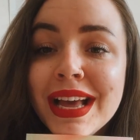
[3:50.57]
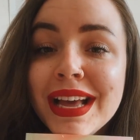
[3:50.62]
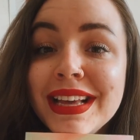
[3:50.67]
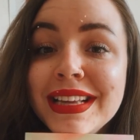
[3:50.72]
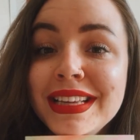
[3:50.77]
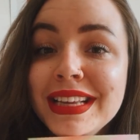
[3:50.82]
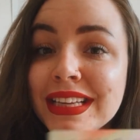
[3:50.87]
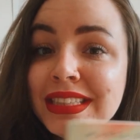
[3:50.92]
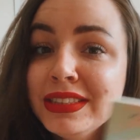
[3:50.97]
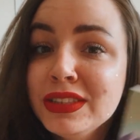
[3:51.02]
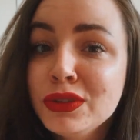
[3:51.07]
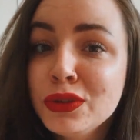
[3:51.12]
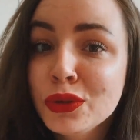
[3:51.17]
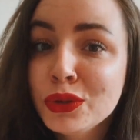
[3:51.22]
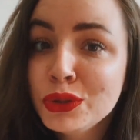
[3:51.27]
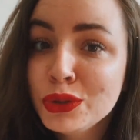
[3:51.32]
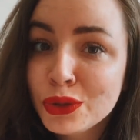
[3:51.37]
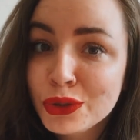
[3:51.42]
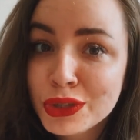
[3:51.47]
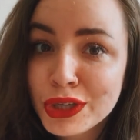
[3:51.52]
E, jest
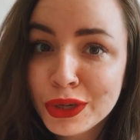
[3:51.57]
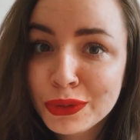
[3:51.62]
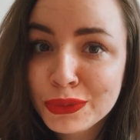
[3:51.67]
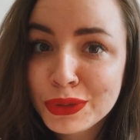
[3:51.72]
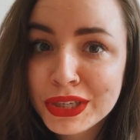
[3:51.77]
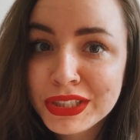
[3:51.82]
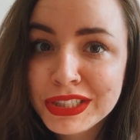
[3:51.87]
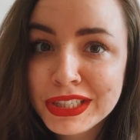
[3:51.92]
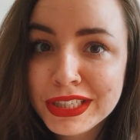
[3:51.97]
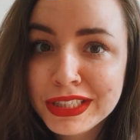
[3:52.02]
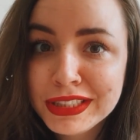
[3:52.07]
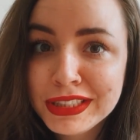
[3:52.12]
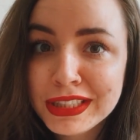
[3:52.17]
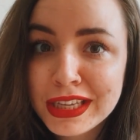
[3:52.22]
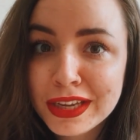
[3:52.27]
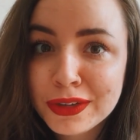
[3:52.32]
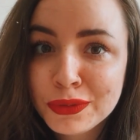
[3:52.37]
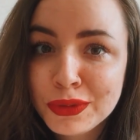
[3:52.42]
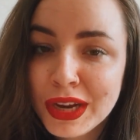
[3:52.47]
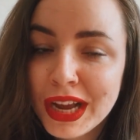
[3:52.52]
to książka, która dzieje
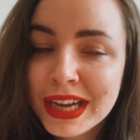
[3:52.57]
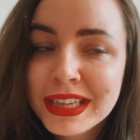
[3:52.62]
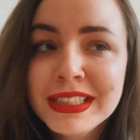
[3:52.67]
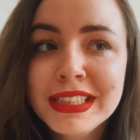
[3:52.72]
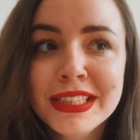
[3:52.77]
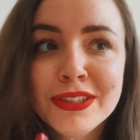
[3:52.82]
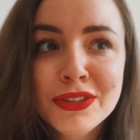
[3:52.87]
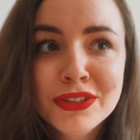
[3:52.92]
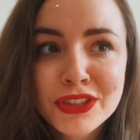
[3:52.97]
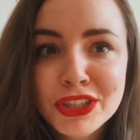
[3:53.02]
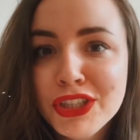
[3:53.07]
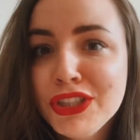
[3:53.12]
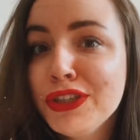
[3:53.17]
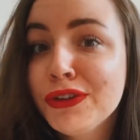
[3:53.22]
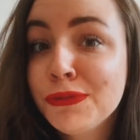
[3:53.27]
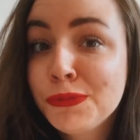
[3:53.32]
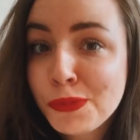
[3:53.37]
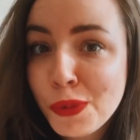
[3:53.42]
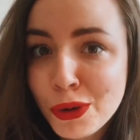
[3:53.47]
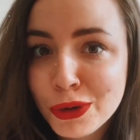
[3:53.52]
się, której akcja dzieje
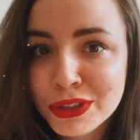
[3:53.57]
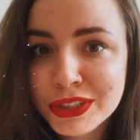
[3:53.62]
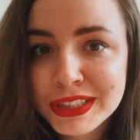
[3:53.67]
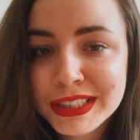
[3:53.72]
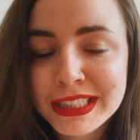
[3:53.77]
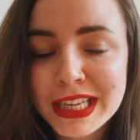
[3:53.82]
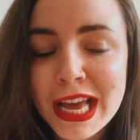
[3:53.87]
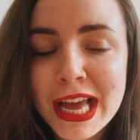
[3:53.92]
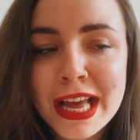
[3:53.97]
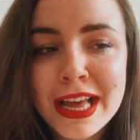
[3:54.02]
się w Polsce.